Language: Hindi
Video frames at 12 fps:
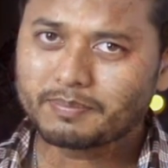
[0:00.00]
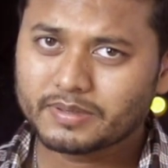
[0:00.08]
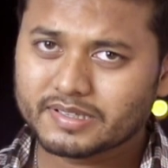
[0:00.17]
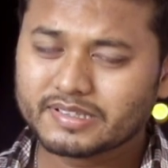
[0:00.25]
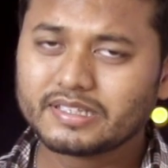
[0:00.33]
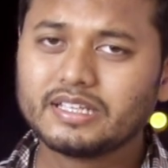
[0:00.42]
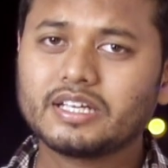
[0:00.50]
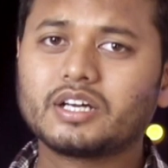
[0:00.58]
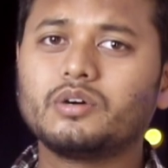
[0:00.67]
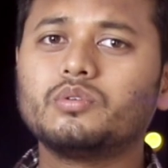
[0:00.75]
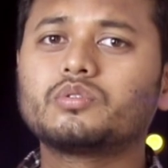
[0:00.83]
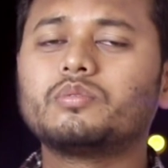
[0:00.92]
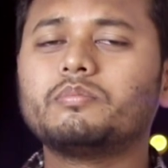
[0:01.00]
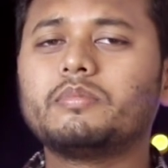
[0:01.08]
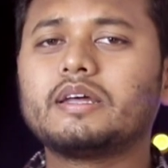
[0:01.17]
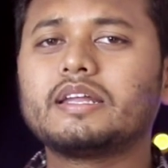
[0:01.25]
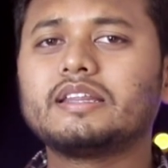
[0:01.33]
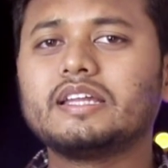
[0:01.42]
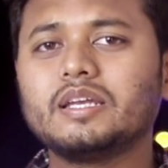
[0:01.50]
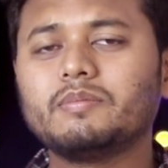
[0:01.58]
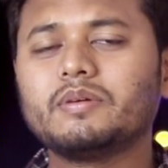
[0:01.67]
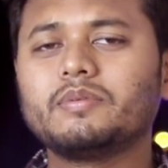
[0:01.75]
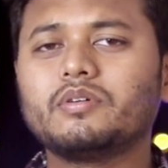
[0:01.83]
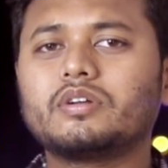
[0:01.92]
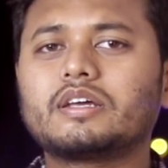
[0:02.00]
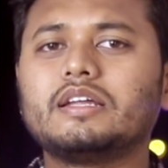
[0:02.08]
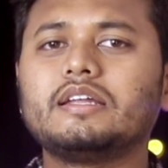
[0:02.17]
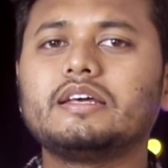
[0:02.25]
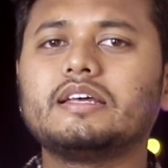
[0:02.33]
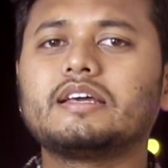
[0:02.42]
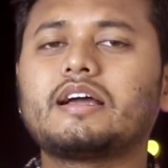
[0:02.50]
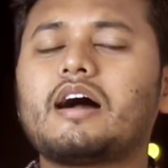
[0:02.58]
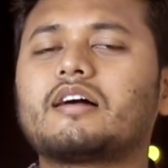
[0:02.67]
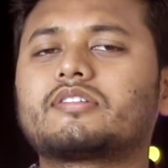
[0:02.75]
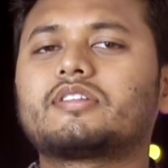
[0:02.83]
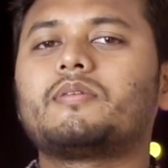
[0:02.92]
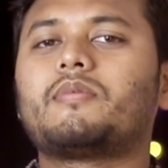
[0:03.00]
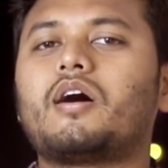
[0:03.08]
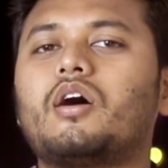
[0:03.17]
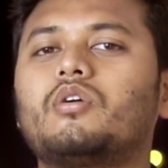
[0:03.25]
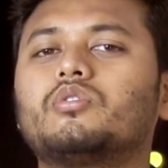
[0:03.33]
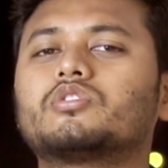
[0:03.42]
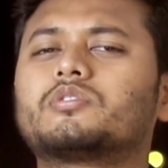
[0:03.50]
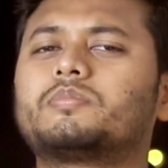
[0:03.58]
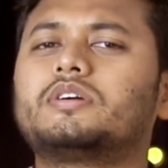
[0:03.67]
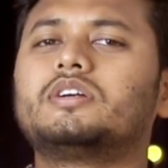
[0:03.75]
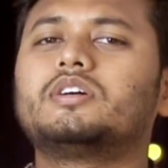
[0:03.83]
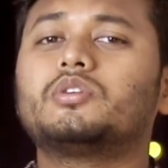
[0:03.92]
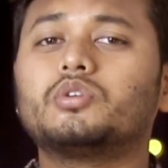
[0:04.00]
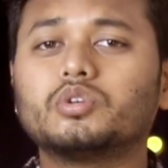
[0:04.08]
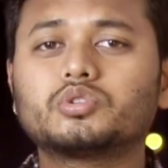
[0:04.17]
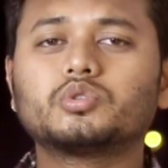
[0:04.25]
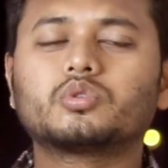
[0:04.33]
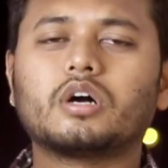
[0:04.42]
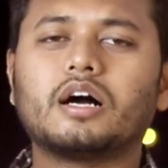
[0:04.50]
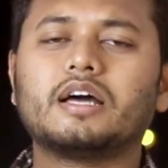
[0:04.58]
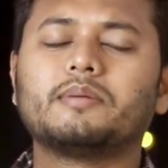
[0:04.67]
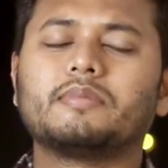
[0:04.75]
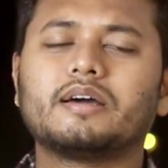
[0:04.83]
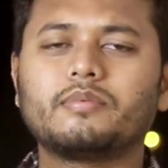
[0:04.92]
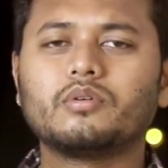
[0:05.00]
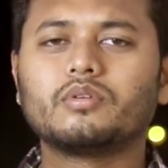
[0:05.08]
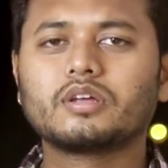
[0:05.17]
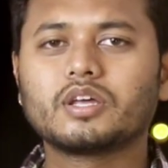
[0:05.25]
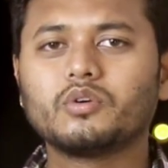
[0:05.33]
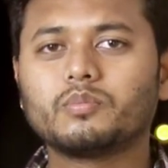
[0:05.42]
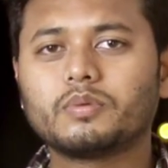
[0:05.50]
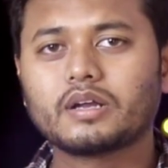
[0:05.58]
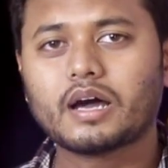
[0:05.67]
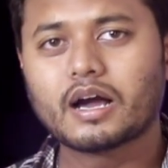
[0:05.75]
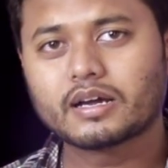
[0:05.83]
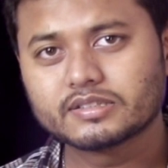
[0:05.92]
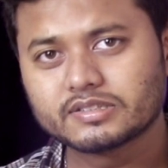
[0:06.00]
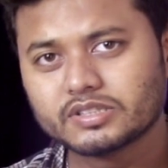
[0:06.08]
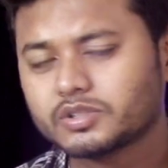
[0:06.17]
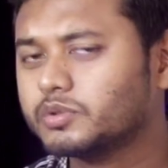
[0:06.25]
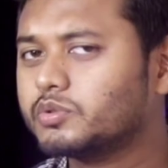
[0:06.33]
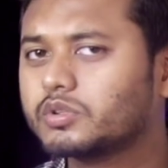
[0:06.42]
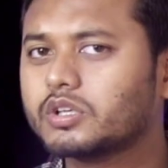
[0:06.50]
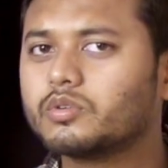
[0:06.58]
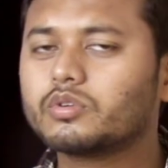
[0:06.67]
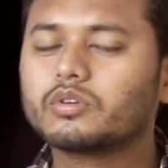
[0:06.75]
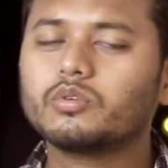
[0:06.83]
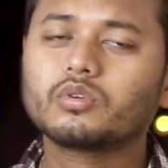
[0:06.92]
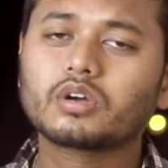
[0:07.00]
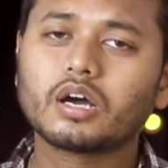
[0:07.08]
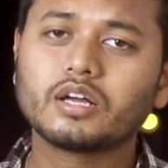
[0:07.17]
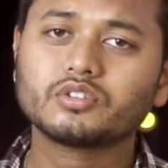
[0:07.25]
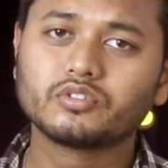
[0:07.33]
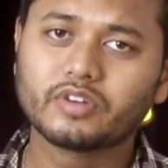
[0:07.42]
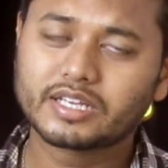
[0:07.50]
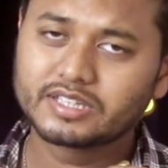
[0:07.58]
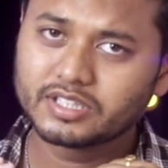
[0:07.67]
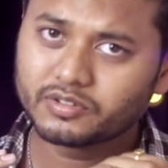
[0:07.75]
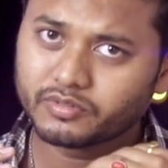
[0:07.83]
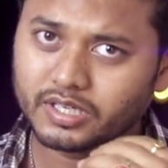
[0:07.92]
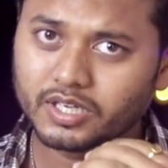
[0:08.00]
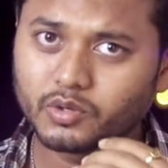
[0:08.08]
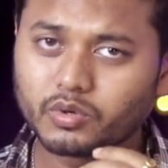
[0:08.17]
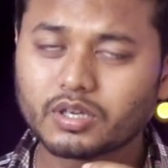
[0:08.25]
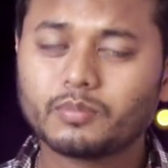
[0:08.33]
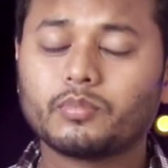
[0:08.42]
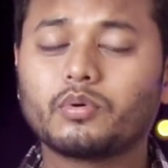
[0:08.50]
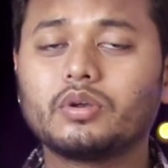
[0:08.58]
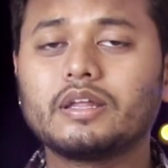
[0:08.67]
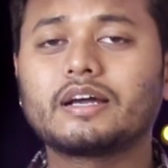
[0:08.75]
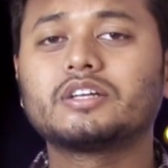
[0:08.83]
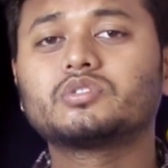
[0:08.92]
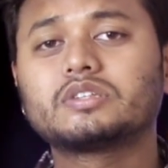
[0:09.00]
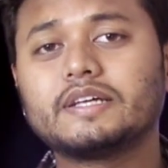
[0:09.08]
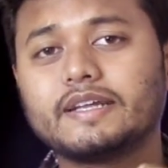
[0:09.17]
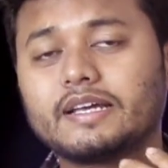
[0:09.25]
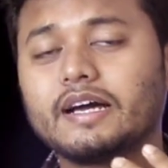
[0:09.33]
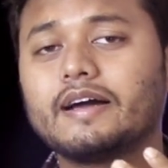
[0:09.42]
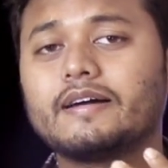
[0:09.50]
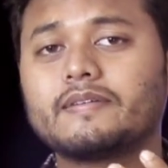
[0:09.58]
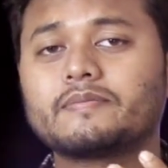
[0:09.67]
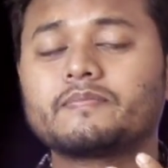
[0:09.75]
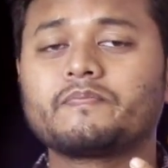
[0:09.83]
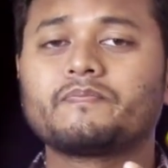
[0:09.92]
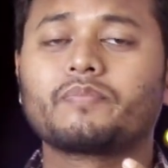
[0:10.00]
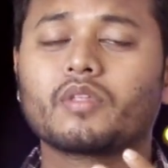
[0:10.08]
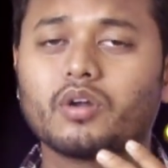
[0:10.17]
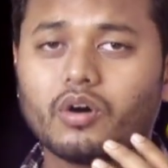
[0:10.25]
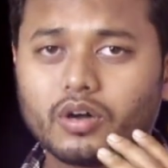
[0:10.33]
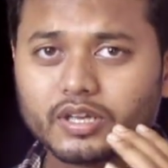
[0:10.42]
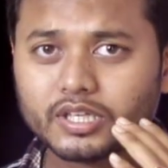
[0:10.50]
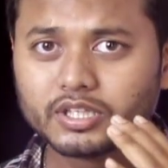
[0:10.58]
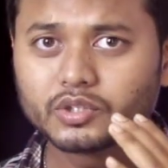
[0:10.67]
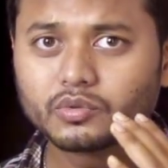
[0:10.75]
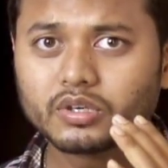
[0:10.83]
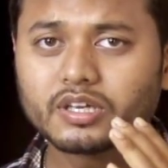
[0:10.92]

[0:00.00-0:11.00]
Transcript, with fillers: पर्सनली कहूँ तो मेरे दिल में भी उनके लिए एक आस्था भाव उत्पन्न हो चुका है मैं भी उनके ऊपर आकर्षित हूँ कि उन, उनका जो व्यक्तित्व है उनके बोलने का जो तरीका है और हिंदुत्व के